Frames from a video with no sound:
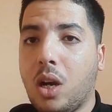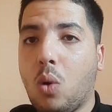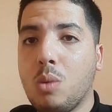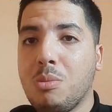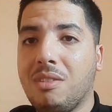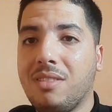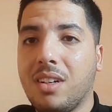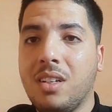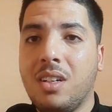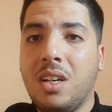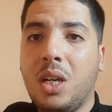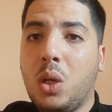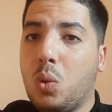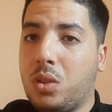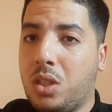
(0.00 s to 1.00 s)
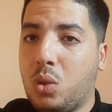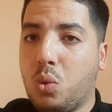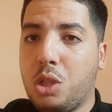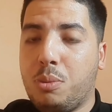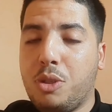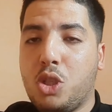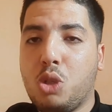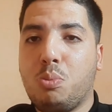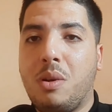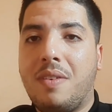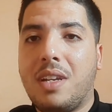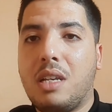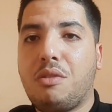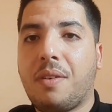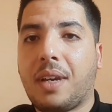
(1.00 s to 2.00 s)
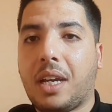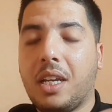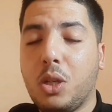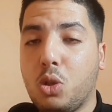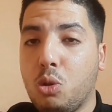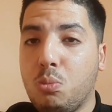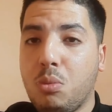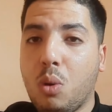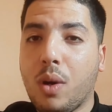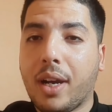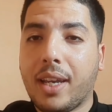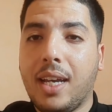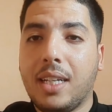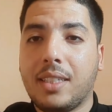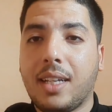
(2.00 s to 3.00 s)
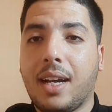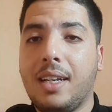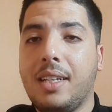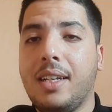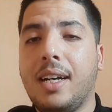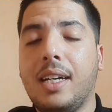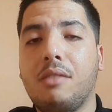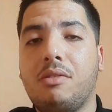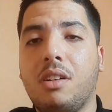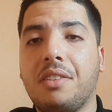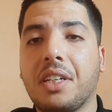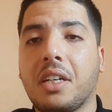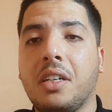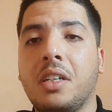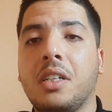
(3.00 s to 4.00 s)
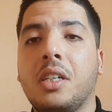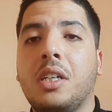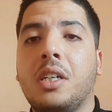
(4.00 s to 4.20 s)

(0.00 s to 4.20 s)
لأول مرة وتتويج بالسوبر الافريقي ثم واقع التخلي عن الفريق